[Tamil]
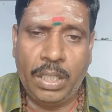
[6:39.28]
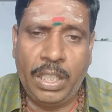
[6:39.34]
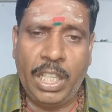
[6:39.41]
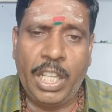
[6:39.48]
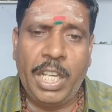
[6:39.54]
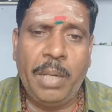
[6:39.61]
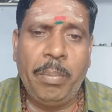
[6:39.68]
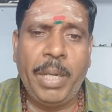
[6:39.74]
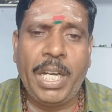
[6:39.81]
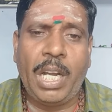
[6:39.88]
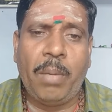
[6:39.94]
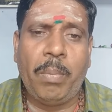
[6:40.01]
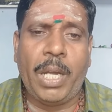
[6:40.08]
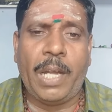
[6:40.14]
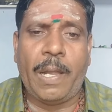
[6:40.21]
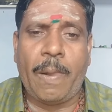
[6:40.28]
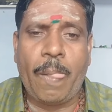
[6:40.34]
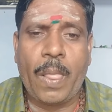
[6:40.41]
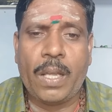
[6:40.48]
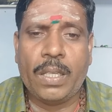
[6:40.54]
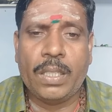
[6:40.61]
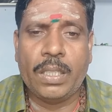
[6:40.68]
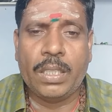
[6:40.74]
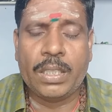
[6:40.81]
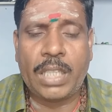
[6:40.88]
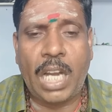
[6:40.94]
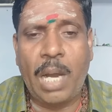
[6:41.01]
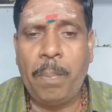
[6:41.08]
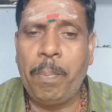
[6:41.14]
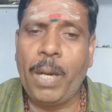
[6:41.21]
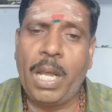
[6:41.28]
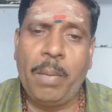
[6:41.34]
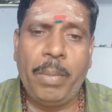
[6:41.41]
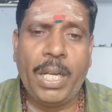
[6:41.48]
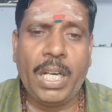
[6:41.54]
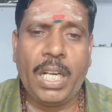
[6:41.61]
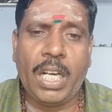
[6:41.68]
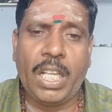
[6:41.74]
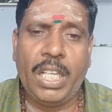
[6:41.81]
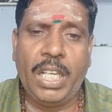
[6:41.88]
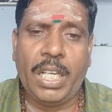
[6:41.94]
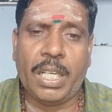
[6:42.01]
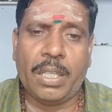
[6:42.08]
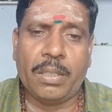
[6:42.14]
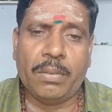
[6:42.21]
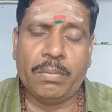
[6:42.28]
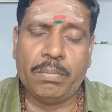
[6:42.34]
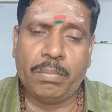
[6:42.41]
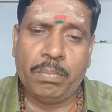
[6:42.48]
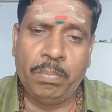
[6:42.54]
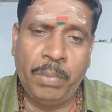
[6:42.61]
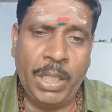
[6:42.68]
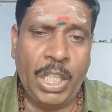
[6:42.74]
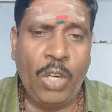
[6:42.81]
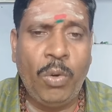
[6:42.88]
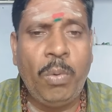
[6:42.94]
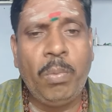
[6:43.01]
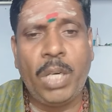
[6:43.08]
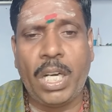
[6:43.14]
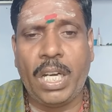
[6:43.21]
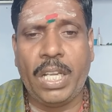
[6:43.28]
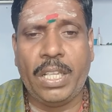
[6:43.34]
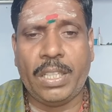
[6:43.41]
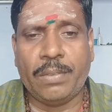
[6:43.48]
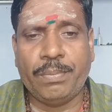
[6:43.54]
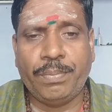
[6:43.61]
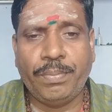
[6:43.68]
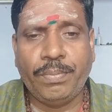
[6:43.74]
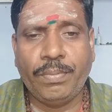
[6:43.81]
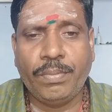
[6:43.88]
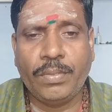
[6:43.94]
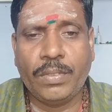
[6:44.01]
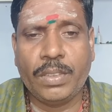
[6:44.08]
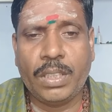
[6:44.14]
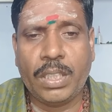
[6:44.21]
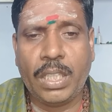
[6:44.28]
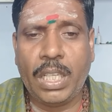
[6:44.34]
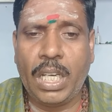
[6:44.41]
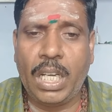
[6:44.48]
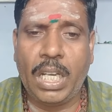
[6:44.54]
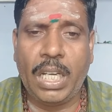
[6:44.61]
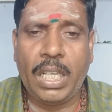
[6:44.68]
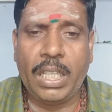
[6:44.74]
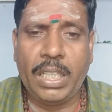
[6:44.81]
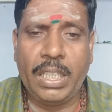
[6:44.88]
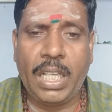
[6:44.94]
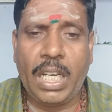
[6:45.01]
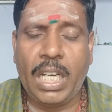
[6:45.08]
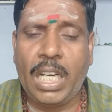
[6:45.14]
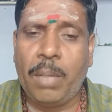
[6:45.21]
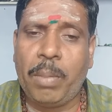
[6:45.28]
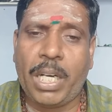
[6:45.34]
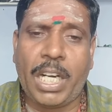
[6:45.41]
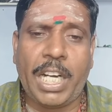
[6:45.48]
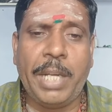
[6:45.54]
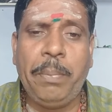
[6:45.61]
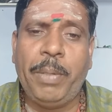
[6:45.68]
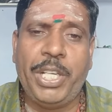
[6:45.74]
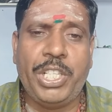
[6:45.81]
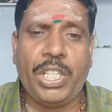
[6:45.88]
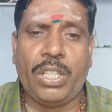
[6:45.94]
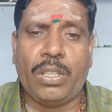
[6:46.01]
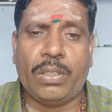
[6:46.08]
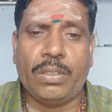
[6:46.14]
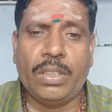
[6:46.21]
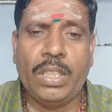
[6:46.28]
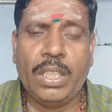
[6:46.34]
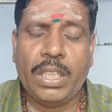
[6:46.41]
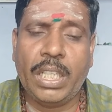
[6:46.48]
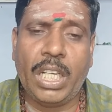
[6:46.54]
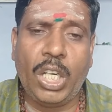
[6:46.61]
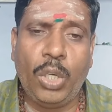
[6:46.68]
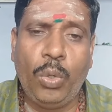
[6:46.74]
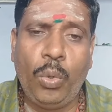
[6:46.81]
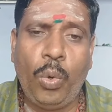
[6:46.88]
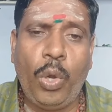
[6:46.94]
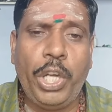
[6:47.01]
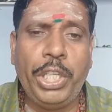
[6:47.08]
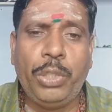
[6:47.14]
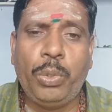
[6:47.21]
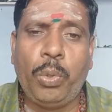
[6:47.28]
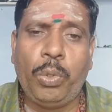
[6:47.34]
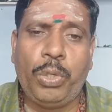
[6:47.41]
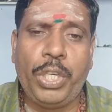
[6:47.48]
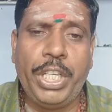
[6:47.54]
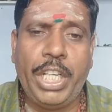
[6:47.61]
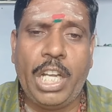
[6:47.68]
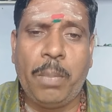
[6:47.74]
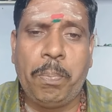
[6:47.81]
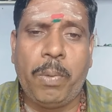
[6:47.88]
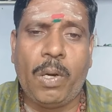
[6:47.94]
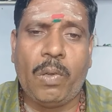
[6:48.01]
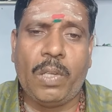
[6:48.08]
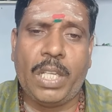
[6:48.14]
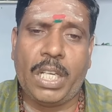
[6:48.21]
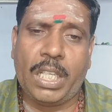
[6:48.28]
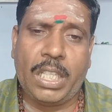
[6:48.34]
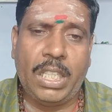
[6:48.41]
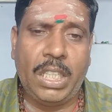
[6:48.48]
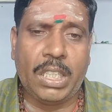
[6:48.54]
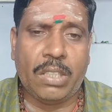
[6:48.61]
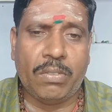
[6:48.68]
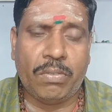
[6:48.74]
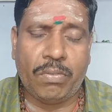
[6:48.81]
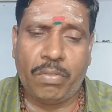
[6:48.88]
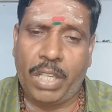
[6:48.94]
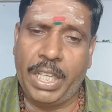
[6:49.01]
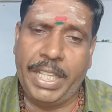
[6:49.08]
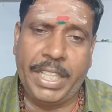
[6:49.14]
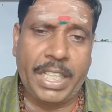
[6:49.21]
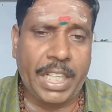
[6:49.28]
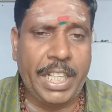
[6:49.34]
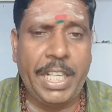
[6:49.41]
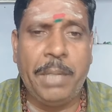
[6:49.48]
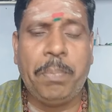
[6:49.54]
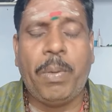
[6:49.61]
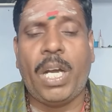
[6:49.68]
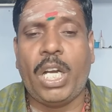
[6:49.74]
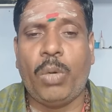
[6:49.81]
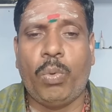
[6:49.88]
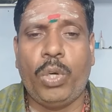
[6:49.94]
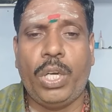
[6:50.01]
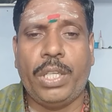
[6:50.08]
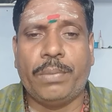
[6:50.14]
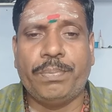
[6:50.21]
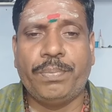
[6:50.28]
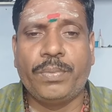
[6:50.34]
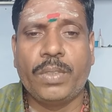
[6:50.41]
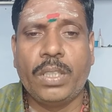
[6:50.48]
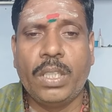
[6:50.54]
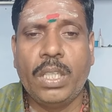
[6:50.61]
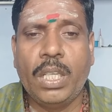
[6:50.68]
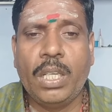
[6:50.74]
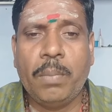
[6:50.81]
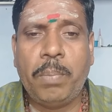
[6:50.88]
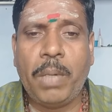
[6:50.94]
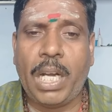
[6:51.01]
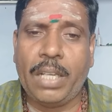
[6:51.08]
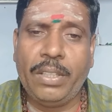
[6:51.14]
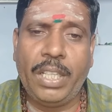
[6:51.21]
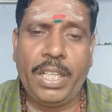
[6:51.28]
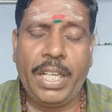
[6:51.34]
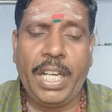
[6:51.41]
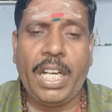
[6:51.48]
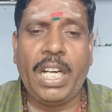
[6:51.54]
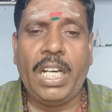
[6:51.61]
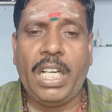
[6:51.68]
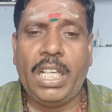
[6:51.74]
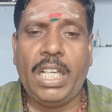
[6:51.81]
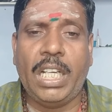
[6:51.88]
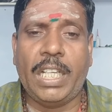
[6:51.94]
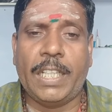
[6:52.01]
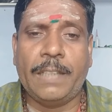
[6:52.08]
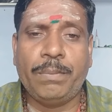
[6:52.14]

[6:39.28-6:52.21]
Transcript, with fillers: எதையுமே நாம் சாப்பிடாம இருக்கிறது மிகவும் நல்லது ஏன்னா இதெல்லாம் நம்ம கடைபிடிச்சுக்கணும் ஏன்னா நோய் தொற்று ஏற்படுவதற்கு வழி கண்டிப்பாக உண்டு இப்போ அந்த நேரங்களில்